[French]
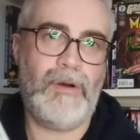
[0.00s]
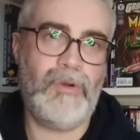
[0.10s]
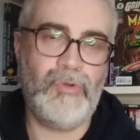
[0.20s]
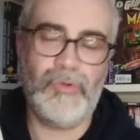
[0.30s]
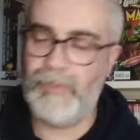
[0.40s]

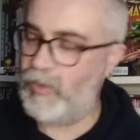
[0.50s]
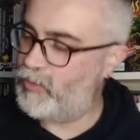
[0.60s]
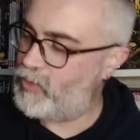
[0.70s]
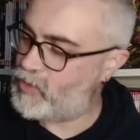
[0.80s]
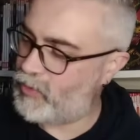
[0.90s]
Euh, le numéro
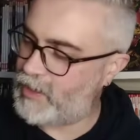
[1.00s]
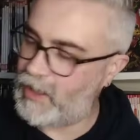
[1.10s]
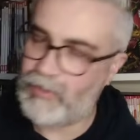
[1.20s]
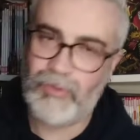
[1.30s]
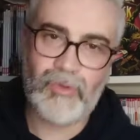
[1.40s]
2 sur
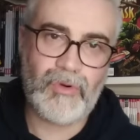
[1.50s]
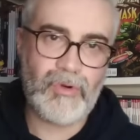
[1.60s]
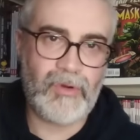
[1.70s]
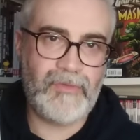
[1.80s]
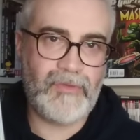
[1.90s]
4, donc
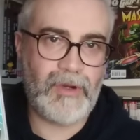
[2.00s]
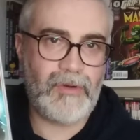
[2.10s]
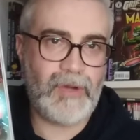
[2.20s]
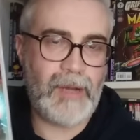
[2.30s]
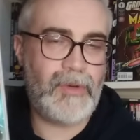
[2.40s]
encore une fois,
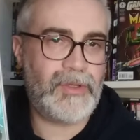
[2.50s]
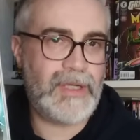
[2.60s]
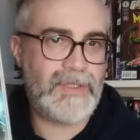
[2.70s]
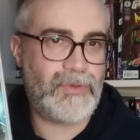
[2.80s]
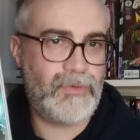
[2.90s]
euh, un
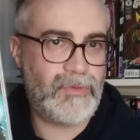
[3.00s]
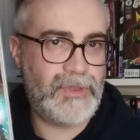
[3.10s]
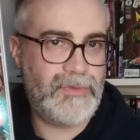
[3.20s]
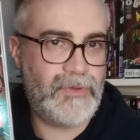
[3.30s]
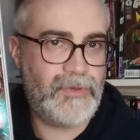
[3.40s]
bordel sans nom au
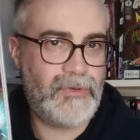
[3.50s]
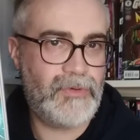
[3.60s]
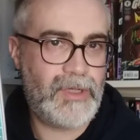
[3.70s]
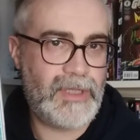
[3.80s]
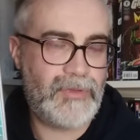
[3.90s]
niveau
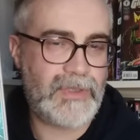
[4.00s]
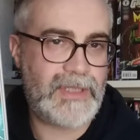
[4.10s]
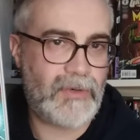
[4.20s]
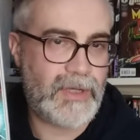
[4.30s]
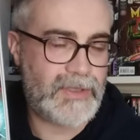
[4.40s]
de la lecture
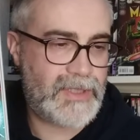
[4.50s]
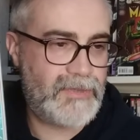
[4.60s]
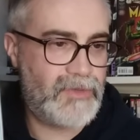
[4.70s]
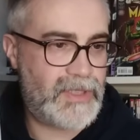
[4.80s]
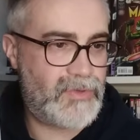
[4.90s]
Star Wars
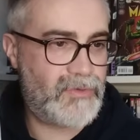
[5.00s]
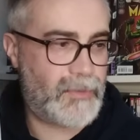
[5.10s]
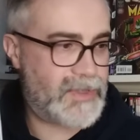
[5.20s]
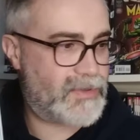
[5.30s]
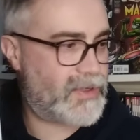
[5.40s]
si vous voulez
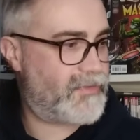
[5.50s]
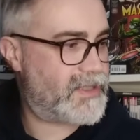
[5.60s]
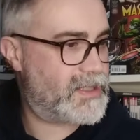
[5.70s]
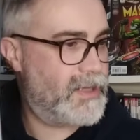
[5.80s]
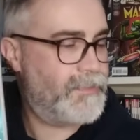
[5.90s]
suivre, parce que en
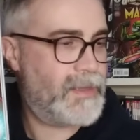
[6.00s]
fait,